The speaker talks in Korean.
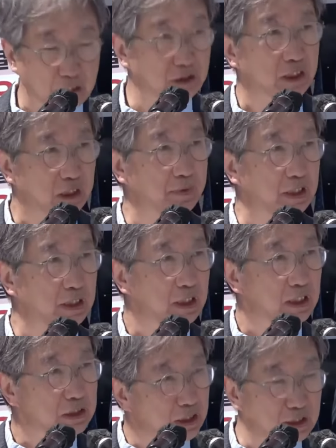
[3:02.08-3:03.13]
명령임을
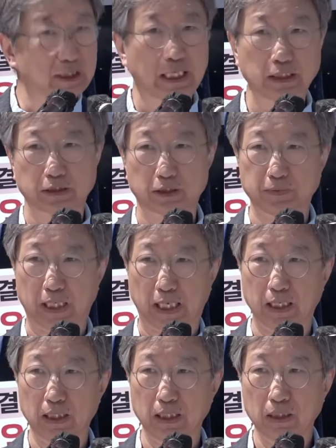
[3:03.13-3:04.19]

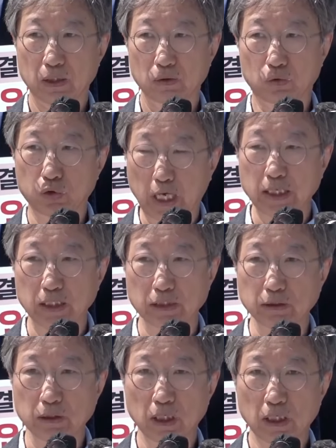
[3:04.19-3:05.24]
선언하였습니다.
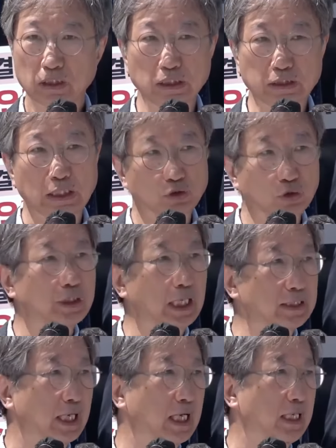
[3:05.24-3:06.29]
국회는 더 이상
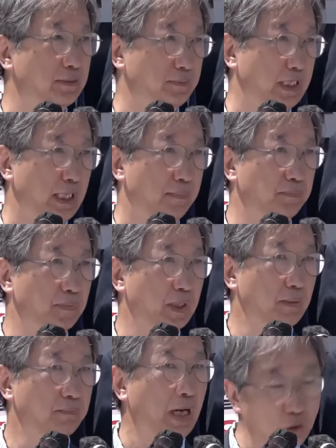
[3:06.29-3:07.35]
주저할 때가 아닙니다.
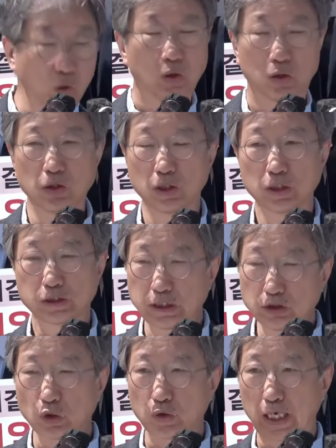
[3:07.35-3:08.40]
바로
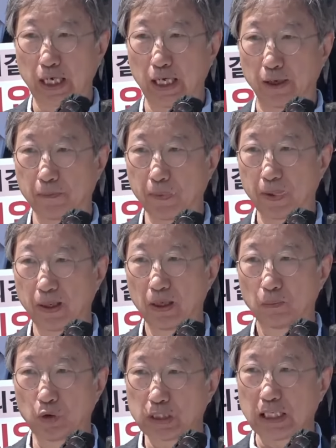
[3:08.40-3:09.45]
신속하게
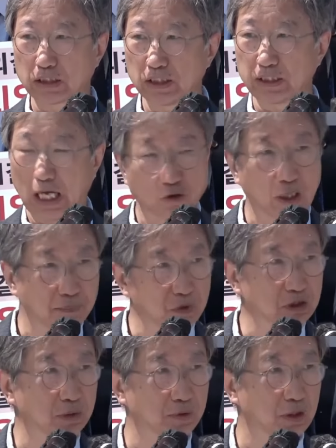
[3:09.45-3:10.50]
보다 더 단호한
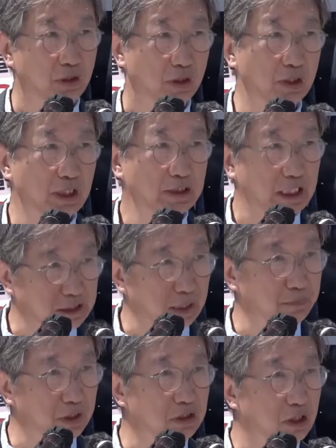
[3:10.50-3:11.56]
모습으로
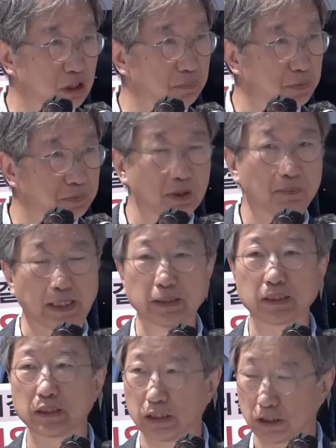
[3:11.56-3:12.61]
세상명 특급법을
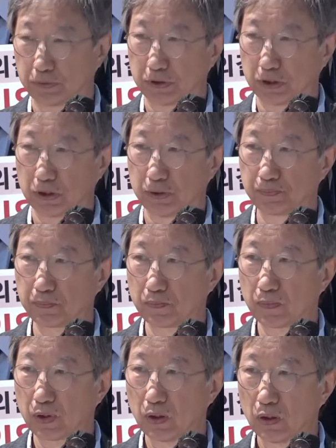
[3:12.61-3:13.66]
만들어내십시오.
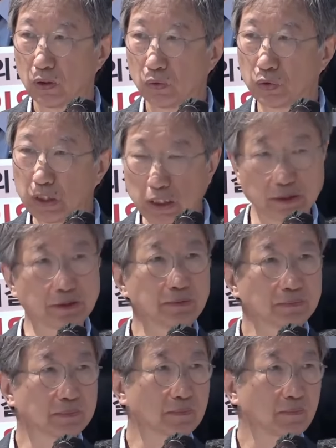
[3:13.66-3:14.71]
우리는